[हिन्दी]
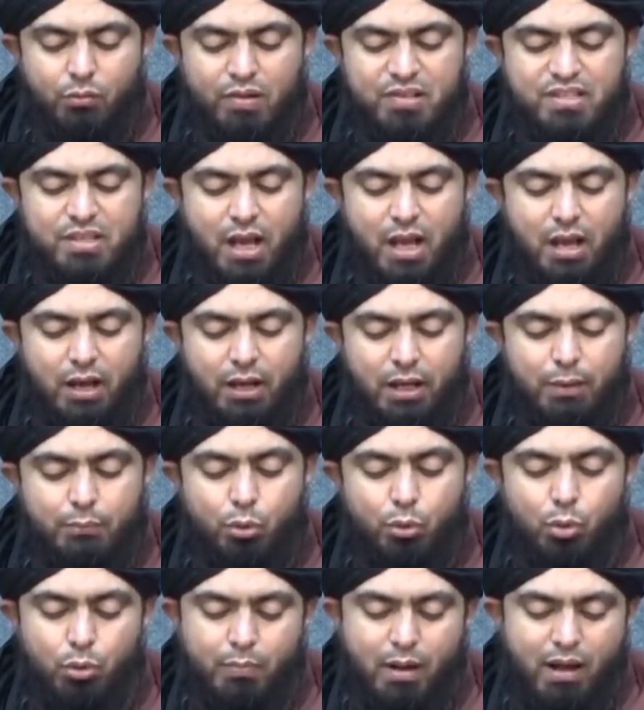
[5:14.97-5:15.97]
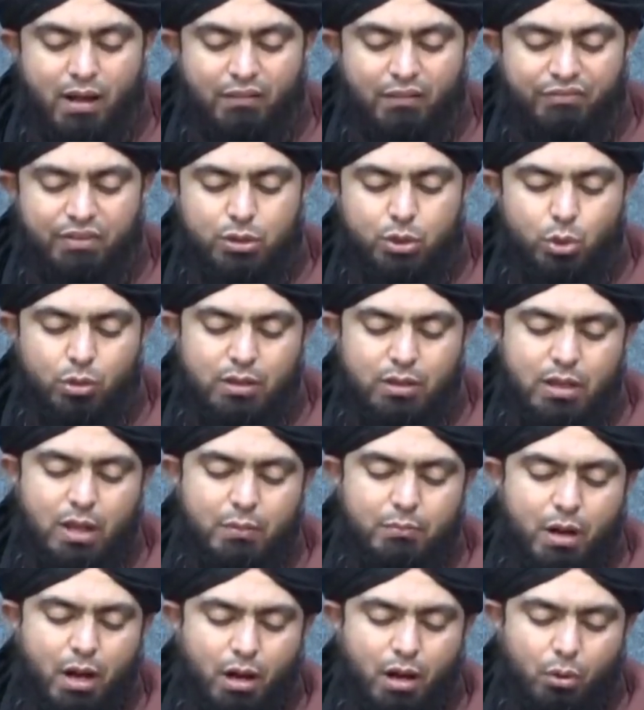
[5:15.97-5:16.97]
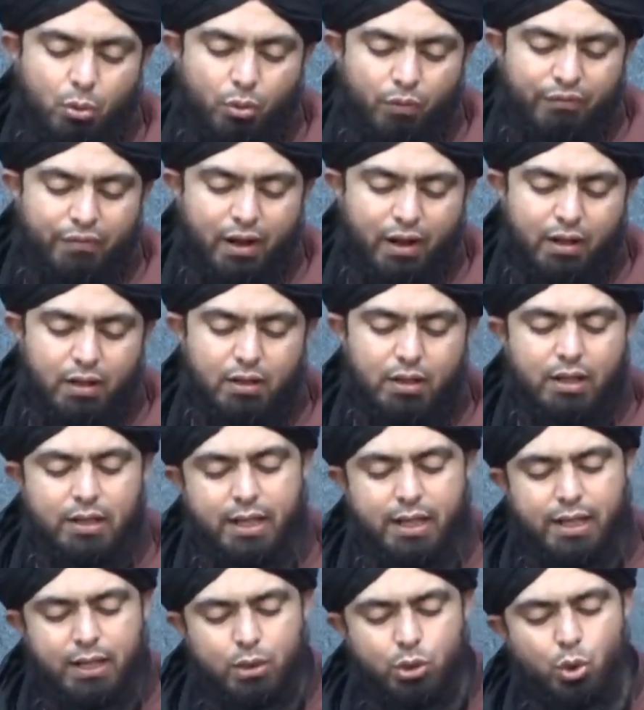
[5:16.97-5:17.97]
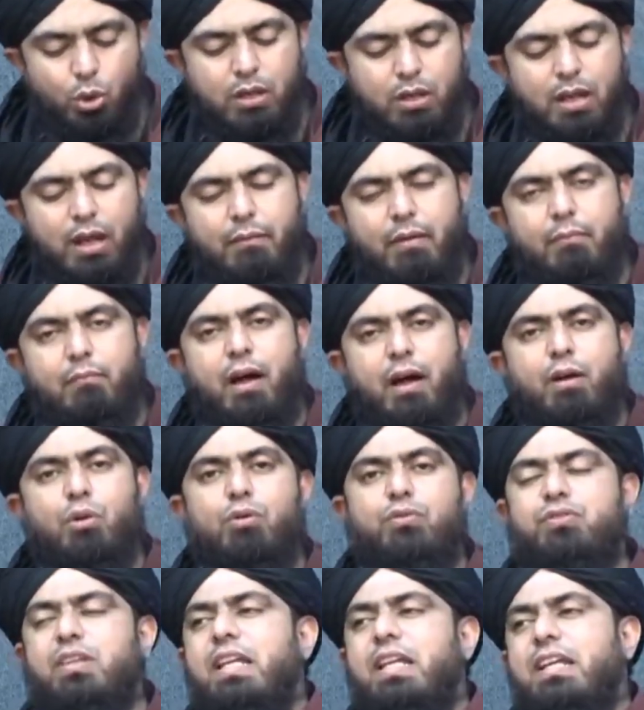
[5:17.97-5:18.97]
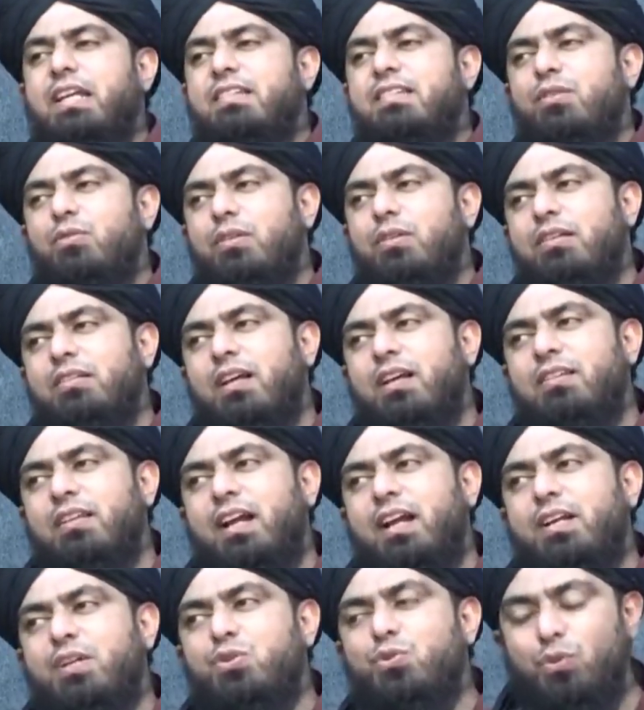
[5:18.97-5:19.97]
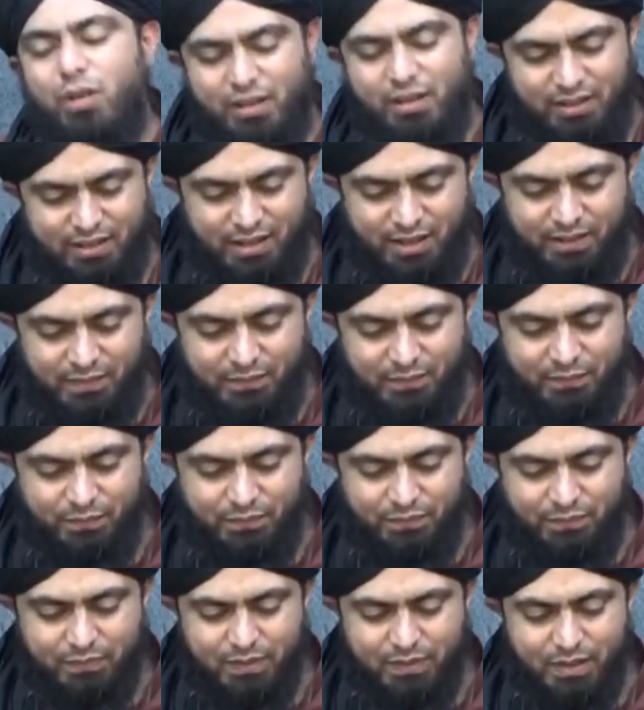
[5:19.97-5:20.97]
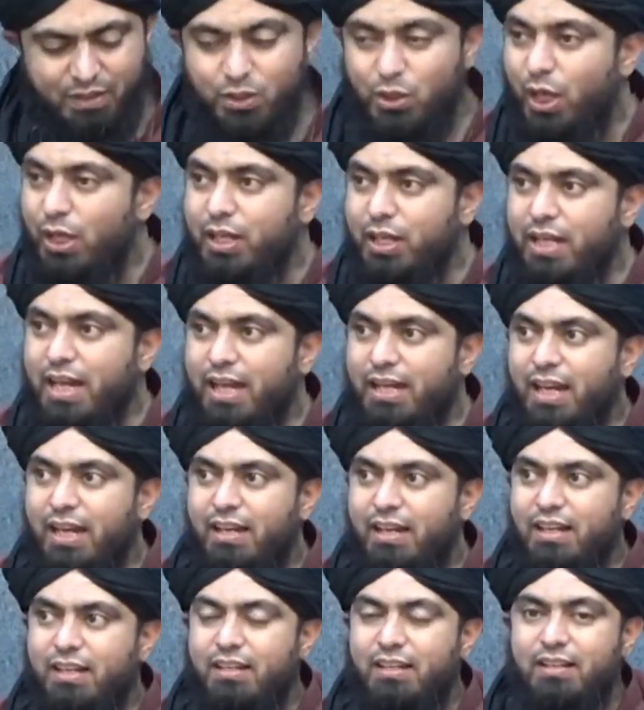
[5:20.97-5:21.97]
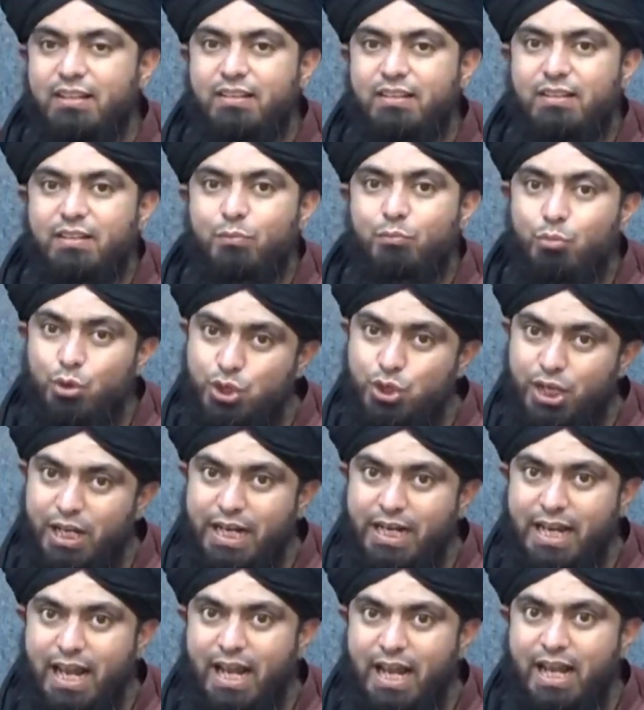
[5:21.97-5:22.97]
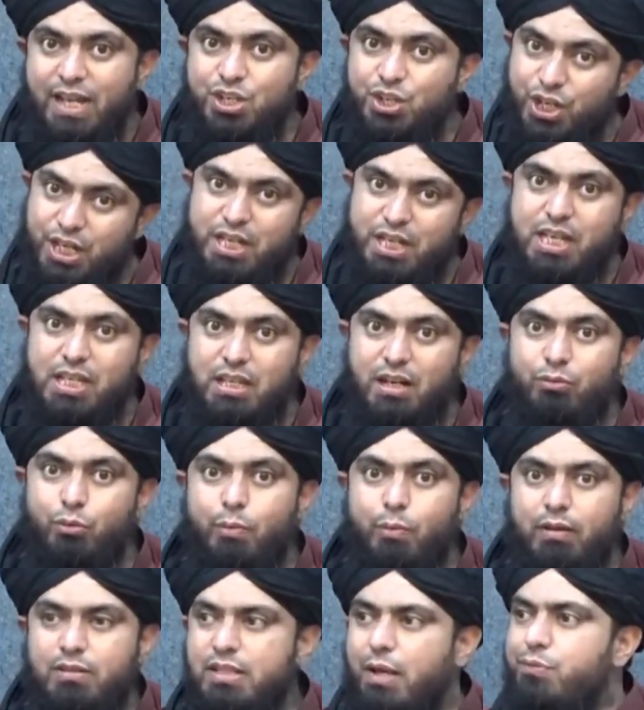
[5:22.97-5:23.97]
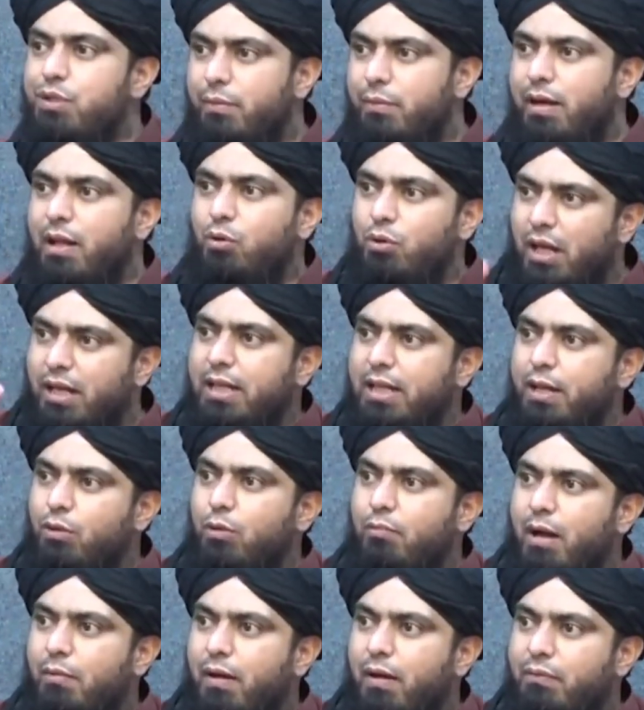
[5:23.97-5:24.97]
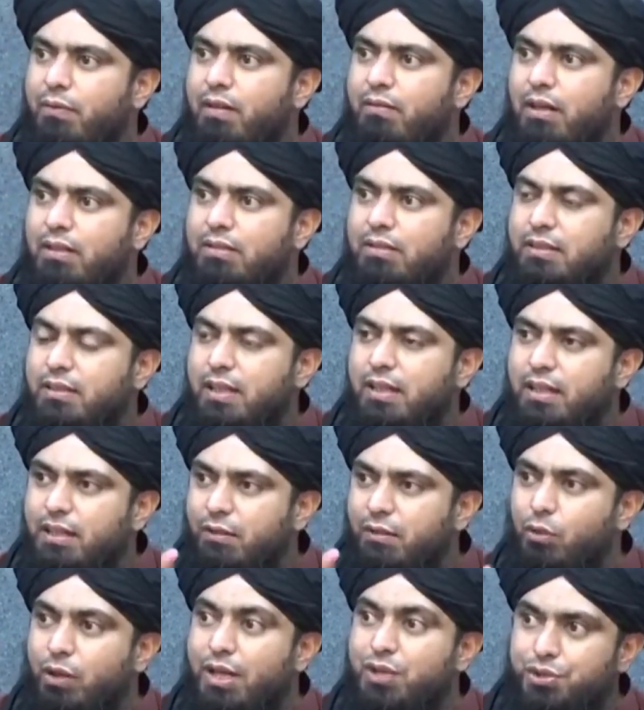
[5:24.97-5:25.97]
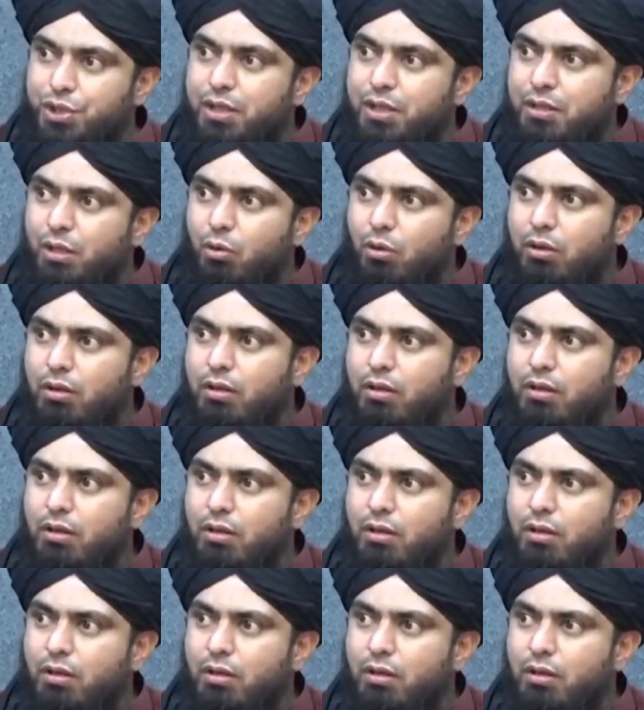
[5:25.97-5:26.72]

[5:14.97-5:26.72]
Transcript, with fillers: वह साहिब हुमा फिर दुनिया मारूफा लेकिन दुनिया में मारूफ तरीके से उनके साथ एटीट्यूड रखना है ये नहीं है कि मुशरक है शिर की तरफ उबर सबसे बड़ा गुना यही कोई माँ बाप करवा सकते हैं ना कि वो कहें शिर करो